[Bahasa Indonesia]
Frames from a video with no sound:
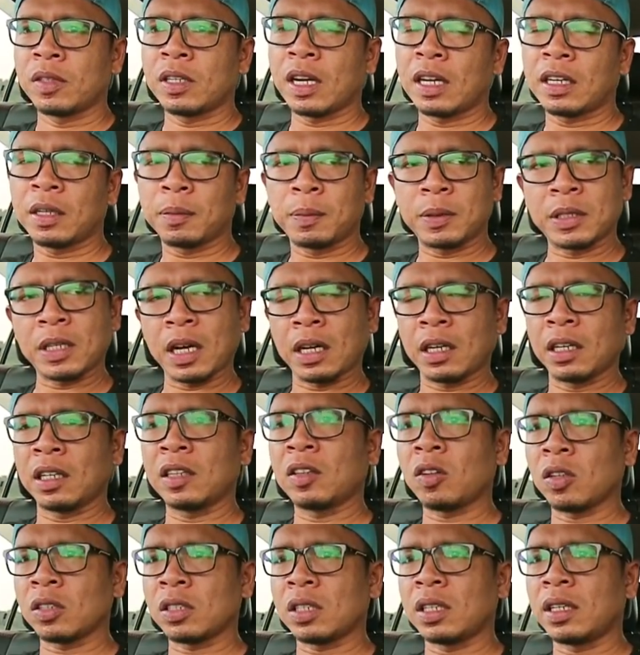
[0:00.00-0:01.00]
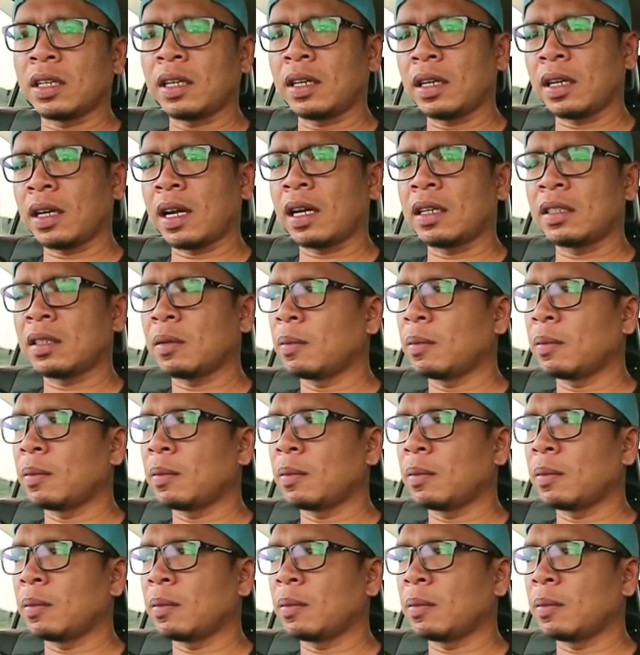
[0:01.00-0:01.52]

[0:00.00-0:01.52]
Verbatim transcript: jadi bisa dihitung sendiri kali